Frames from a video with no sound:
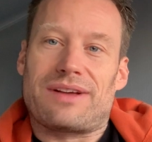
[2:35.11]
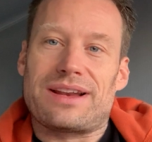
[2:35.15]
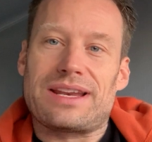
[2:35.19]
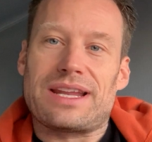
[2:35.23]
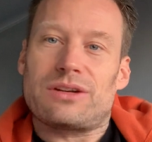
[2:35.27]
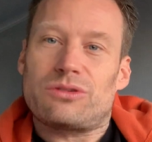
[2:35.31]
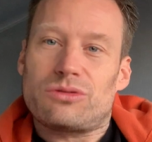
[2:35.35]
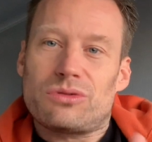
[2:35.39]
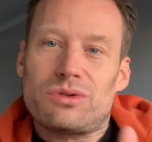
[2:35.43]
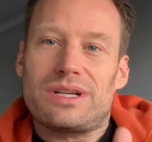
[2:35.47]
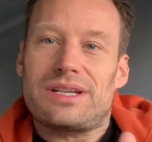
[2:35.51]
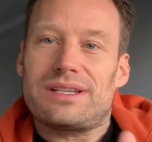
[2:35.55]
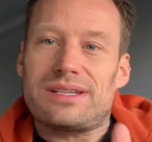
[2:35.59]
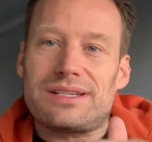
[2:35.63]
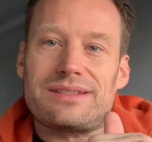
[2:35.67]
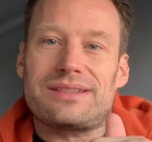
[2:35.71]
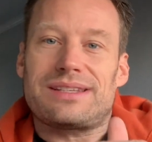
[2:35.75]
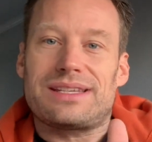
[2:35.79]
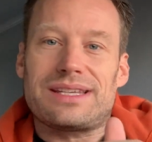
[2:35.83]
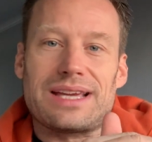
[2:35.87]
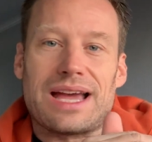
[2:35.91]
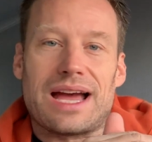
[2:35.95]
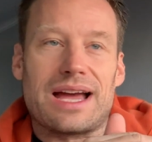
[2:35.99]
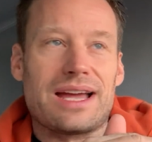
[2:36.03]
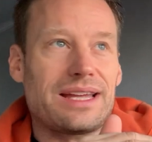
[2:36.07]
Weil natürlich
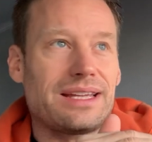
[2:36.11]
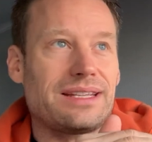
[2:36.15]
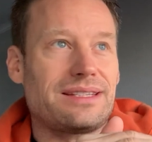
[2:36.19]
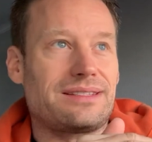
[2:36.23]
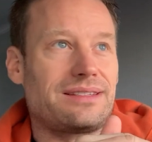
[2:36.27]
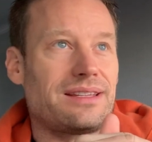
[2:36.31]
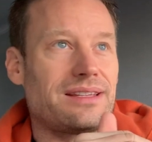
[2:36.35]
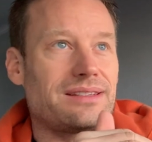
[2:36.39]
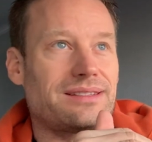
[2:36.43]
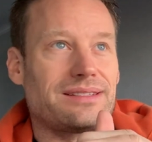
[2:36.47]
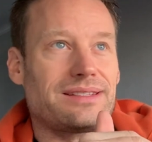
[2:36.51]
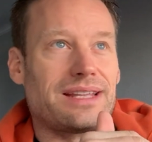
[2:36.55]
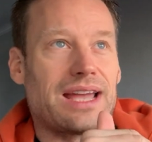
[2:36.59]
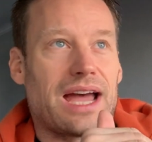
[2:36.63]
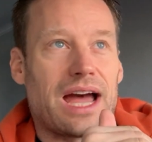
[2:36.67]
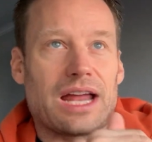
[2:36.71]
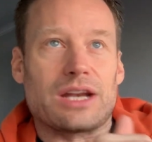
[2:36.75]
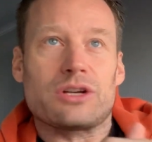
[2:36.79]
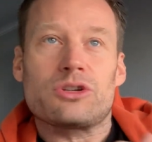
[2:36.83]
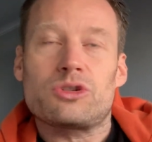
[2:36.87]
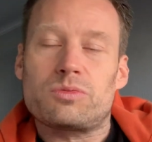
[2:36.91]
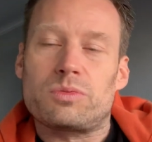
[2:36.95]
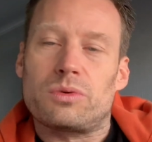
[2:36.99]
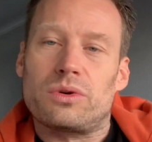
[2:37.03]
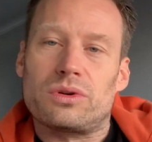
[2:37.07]
ist, die, ist das der
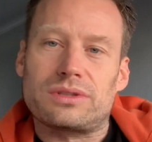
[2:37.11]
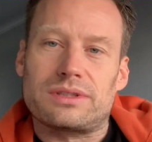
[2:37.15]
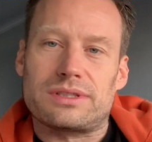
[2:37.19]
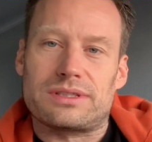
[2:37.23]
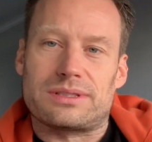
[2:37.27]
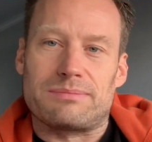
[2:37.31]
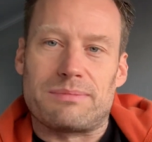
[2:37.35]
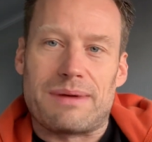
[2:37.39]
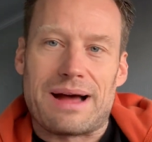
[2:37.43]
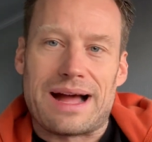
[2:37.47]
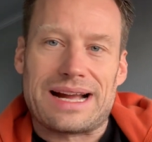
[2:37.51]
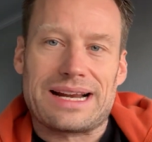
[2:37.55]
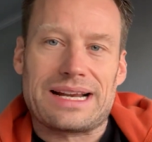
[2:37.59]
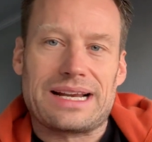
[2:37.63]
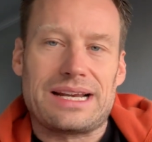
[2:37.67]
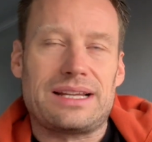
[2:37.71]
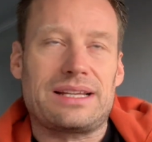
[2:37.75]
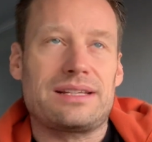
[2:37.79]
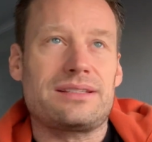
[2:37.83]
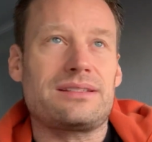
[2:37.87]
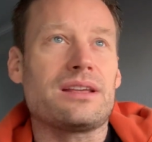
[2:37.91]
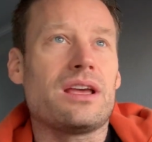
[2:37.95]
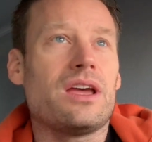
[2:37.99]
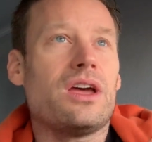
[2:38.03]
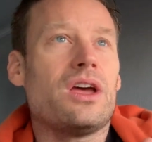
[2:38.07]
Anspruch des
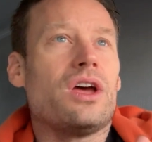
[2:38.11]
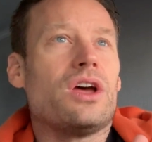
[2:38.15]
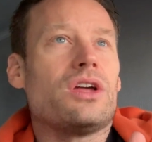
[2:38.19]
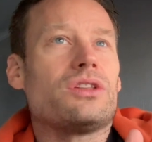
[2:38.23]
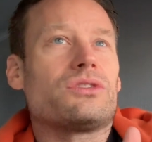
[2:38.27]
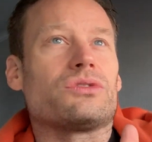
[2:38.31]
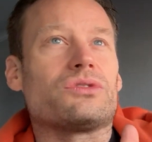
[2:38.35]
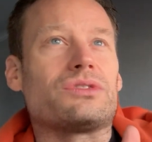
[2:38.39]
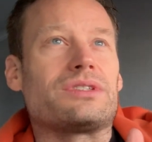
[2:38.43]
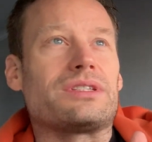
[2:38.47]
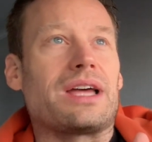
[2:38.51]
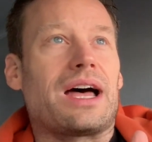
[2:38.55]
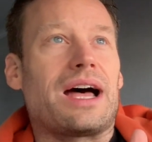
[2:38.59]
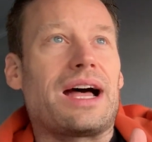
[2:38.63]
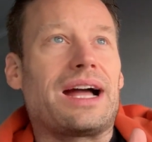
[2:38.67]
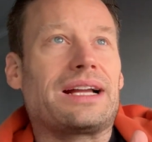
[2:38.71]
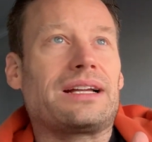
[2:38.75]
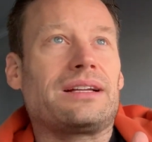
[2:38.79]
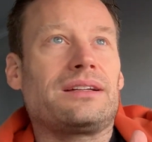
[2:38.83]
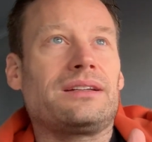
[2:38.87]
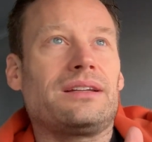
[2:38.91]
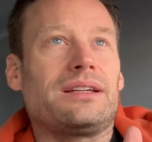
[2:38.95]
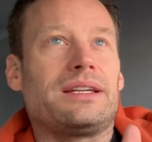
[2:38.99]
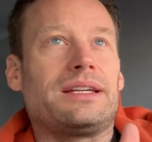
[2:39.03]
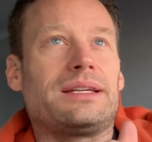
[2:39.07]
Maklers zu
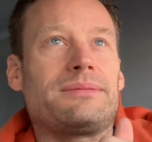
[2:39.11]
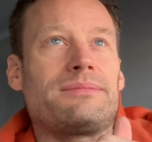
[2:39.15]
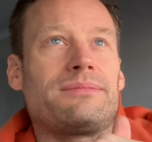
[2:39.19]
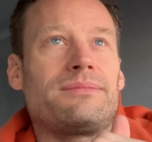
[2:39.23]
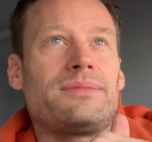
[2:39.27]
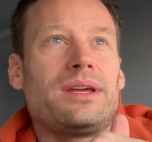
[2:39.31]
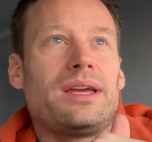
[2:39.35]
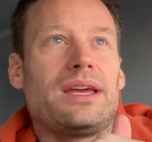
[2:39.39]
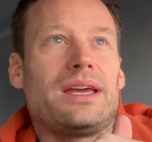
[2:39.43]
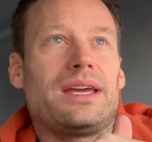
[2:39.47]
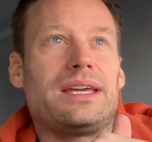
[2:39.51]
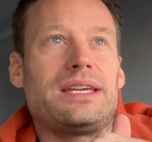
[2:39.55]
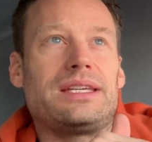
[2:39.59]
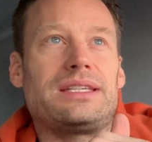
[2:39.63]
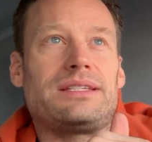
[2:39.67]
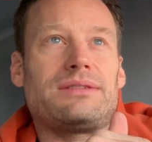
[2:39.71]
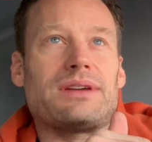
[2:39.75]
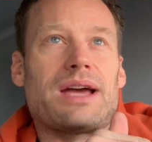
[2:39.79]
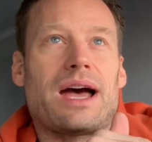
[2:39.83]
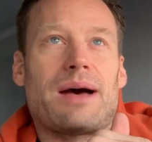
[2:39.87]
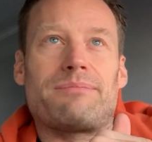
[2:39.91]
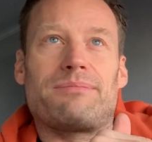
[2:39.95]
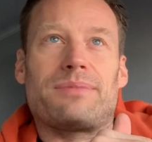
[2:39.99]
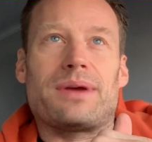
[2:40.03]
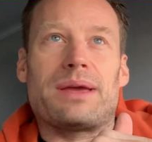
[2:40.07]
sagen, ähm, ich
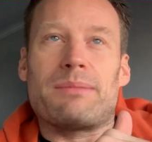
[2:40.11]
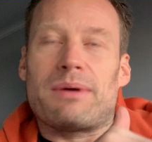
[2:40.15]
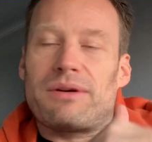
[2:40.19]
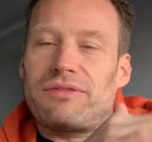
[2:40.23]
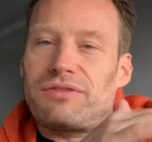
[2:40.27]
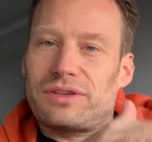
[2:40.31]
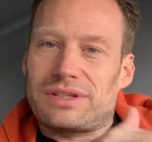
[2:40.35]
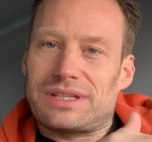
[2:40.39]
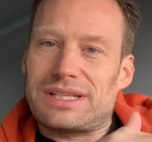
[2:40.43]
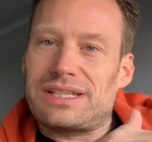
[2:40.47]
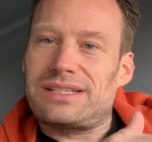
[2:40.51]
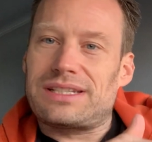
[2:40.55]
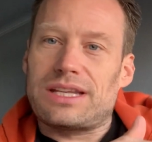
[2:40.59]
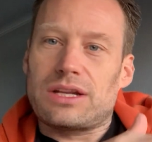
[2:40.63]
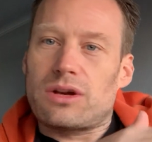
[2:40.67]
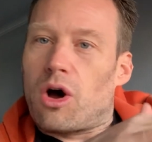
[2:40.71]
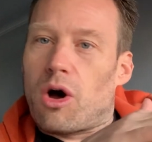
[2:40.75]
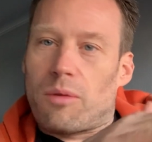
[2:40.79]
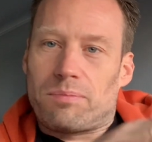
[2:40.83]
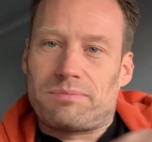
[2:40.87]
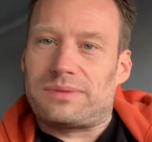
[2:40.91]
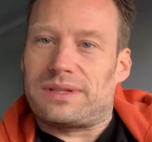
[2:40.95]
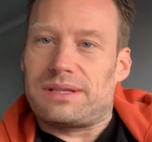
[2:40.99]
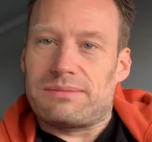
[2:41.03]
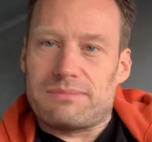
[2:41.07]
habe immer für dich den
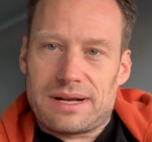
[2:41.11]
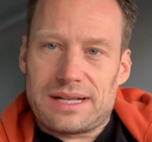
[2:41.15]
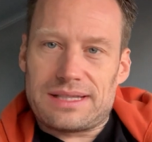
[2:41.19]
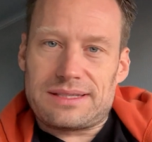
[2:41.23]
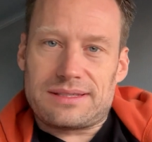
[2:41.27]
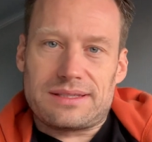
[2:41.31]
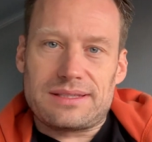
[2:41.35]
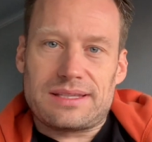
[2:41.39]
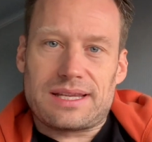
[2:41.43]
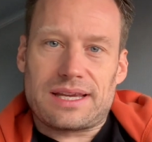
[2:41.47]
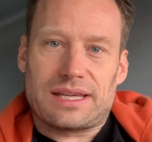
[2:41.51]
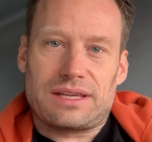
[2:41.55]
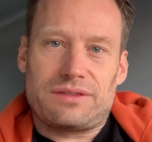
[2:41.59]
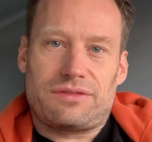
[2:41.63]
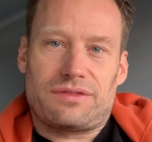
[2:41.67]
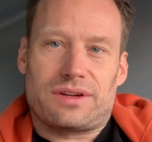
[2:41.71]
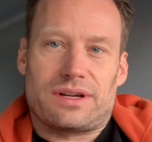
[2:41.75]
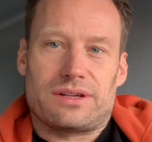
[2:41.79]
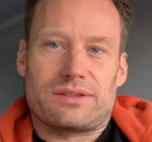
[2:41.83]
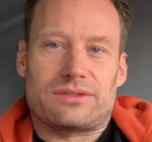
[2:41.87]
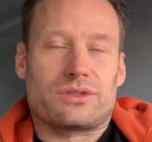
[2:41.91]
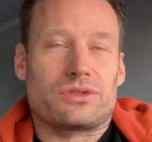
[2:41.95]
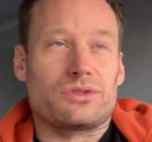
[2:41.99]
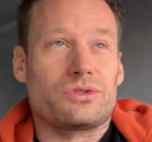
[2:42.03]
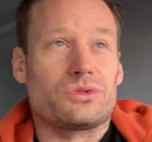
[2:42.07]
optimalsten Tarif
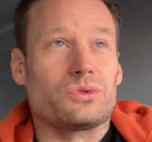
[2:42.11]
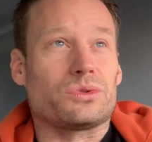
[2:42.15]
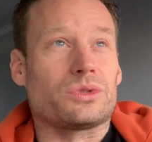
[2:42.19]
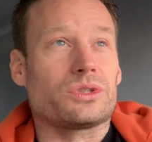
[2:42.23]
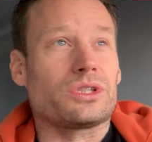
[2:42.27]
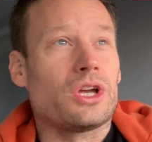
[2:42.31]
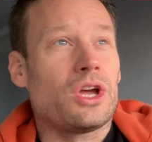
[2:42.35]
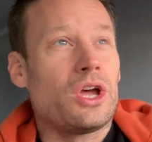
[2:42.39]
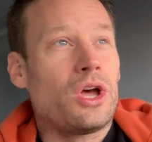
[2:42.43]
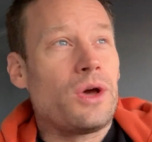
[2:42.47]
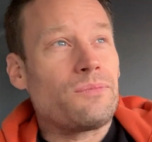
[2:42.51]
rausgesucht.